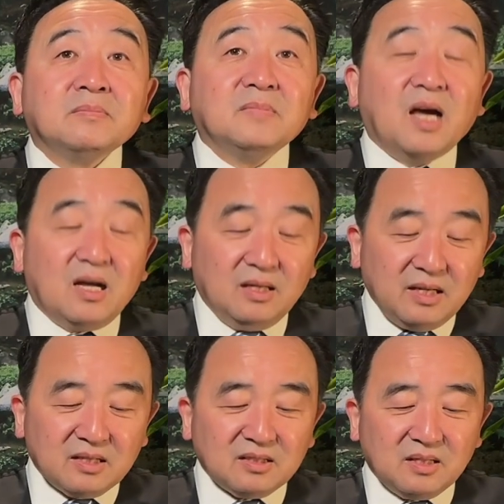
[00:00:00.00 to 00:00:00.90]
啊，
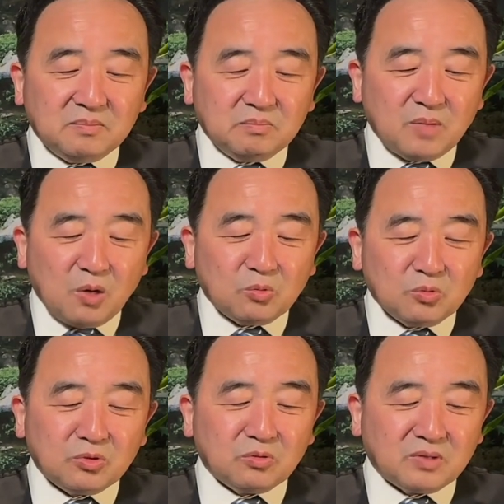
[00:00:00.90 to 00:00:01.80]
令人毛骨
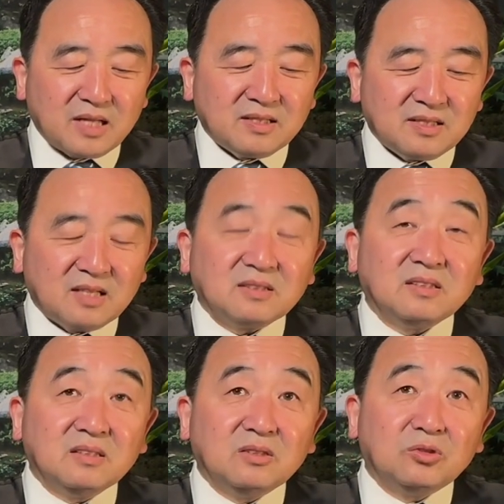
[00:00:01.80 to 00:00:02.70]
悚然的相似
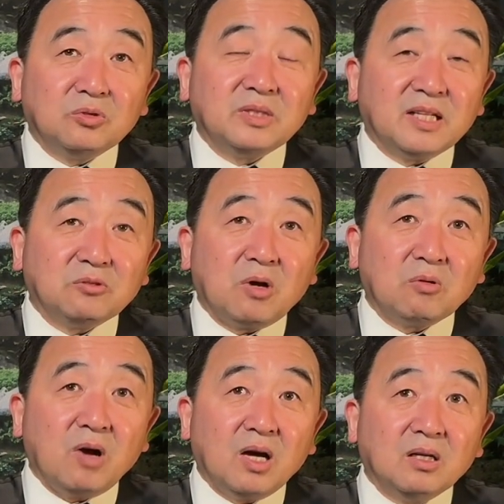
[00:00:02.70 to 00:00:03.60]
出现状
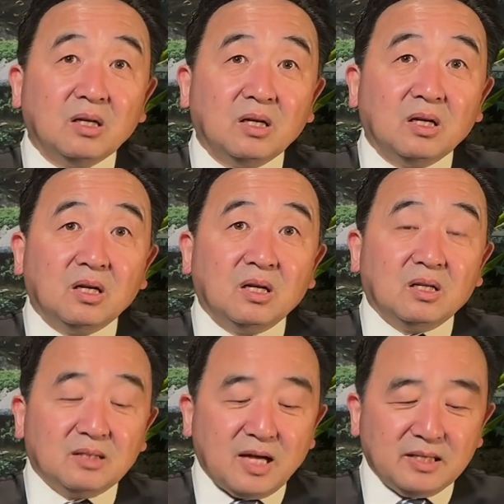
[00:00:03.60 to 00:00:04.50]
况，
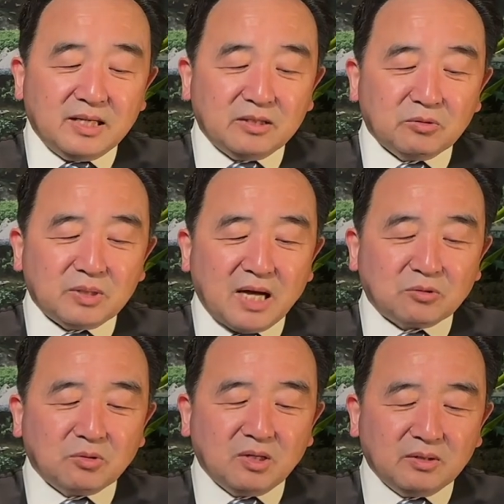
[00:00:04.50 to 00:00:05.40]
那也就讲
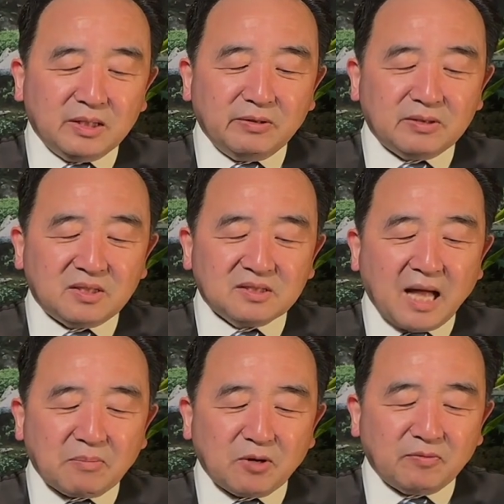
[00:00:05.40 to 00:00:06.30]
说意识
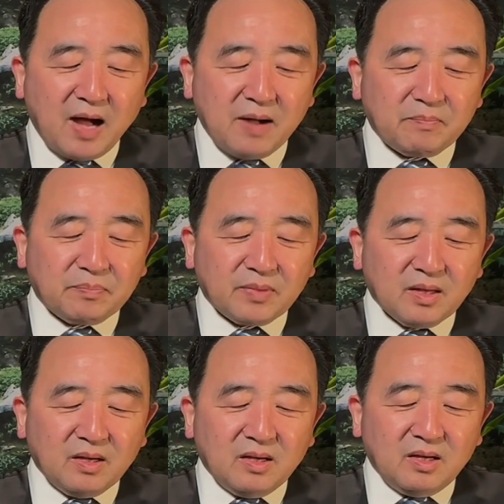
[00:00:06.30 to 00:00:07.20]
大爆发，
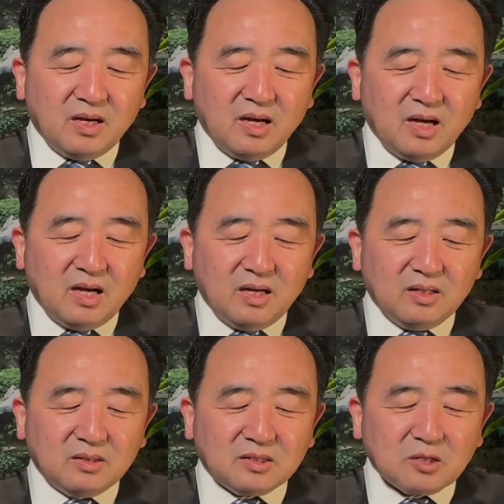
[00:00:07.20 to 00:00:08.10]
啊，
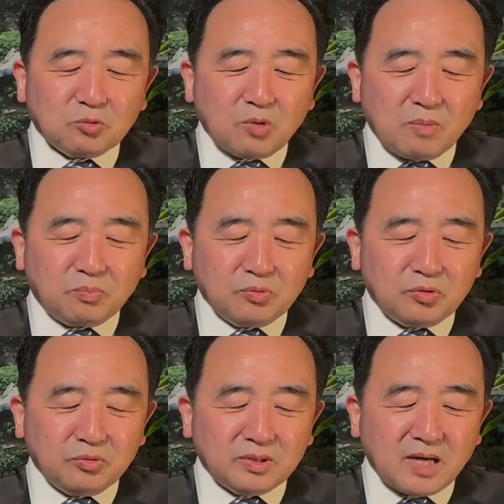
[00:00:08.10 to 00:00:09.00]
症状不
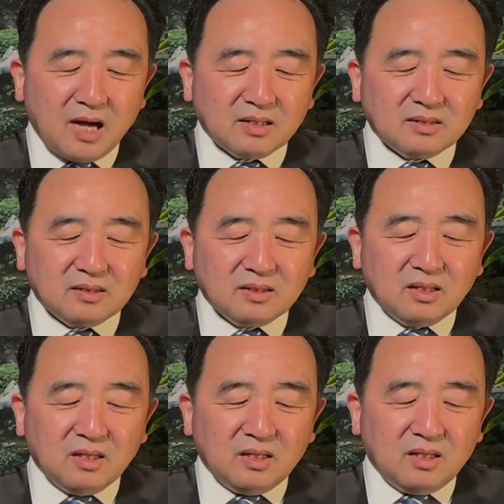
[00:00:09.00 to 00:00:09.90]
寻常，
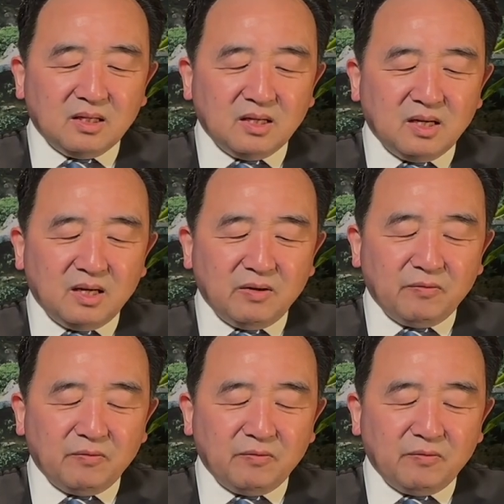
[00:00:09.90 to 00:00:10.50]
啊，